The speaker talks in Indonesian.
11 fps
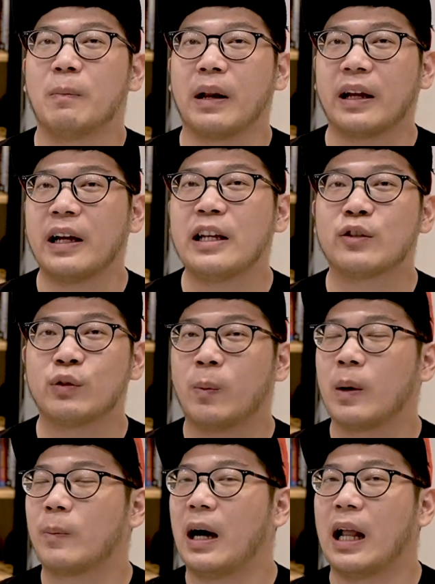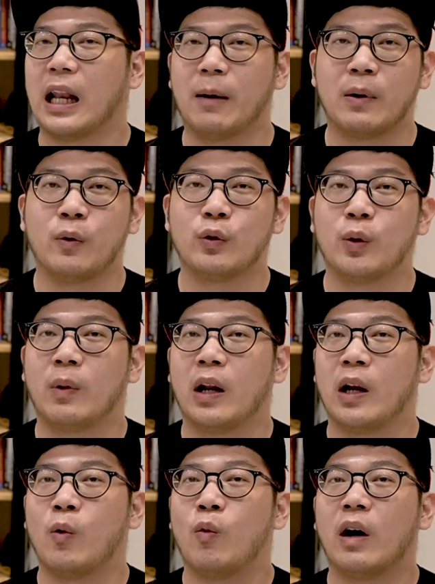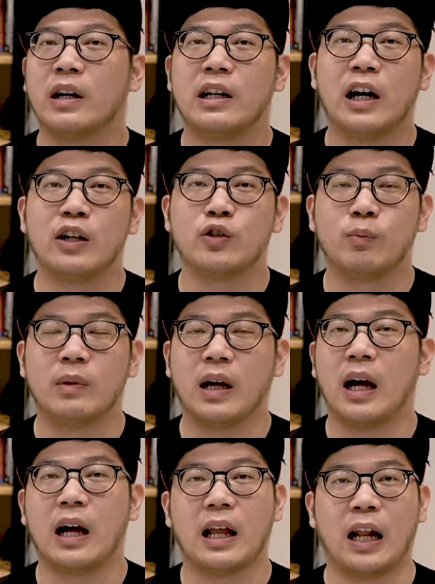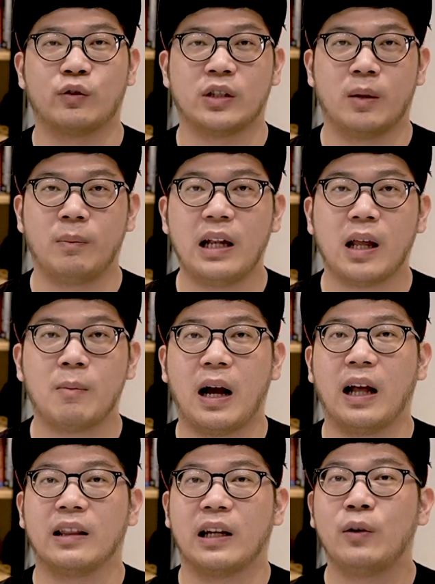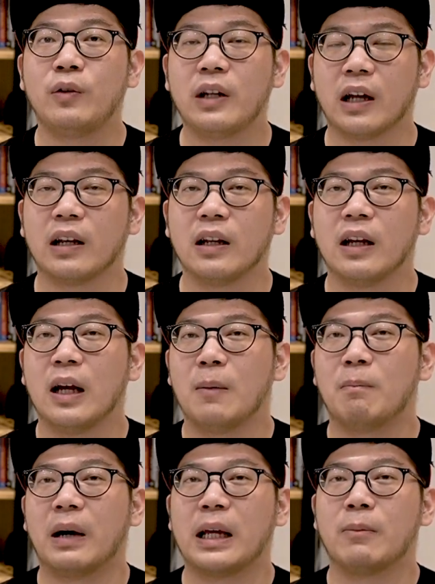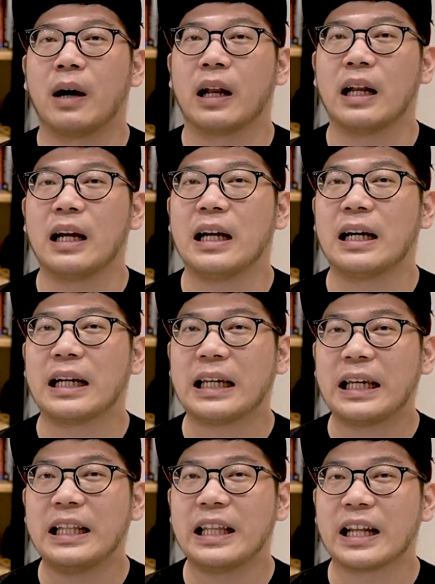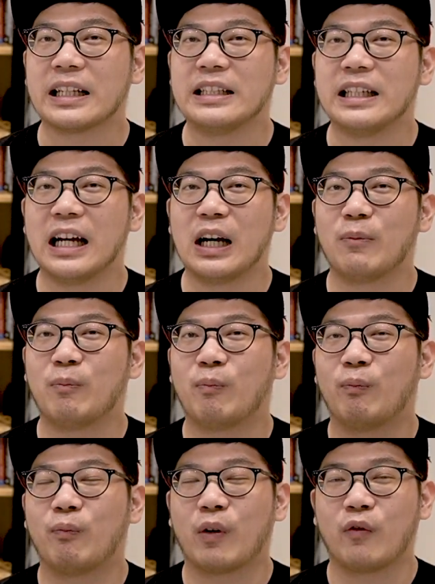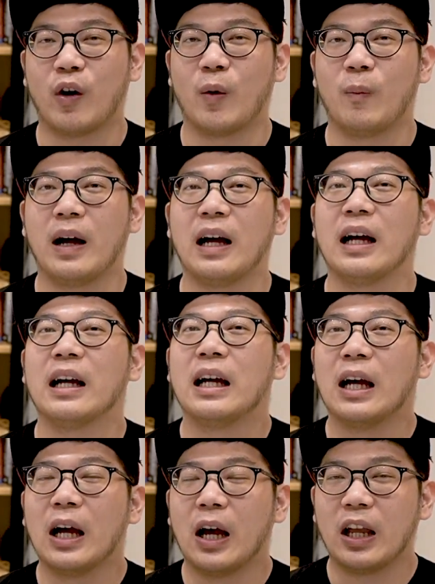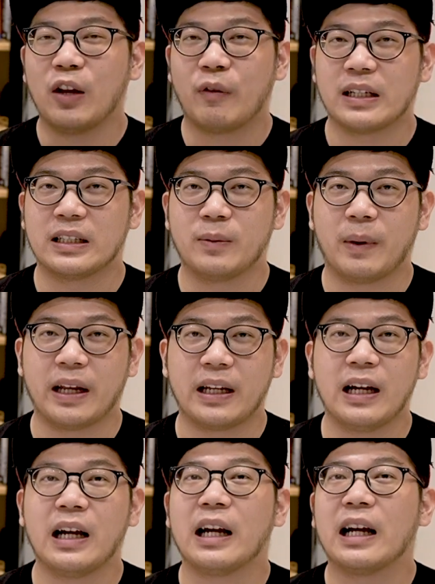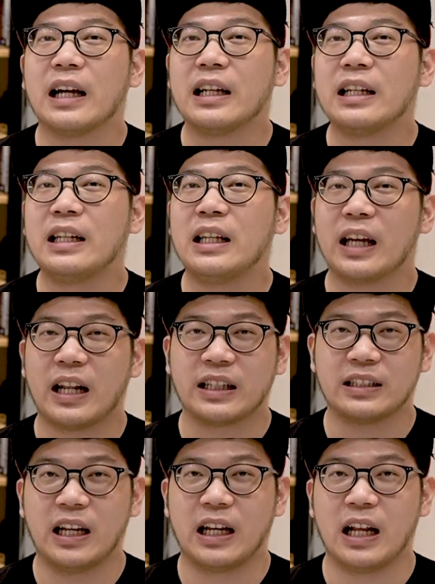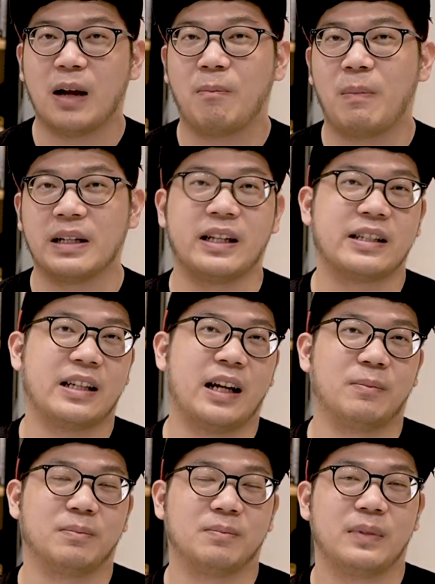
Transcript: Mereka yang sudah berpengalaman untuk mengelola uang dengan jumlah ratusan miliar bahkan triliunan, bagaimana kinerja performa investasi mereka di reksadana pasar saham.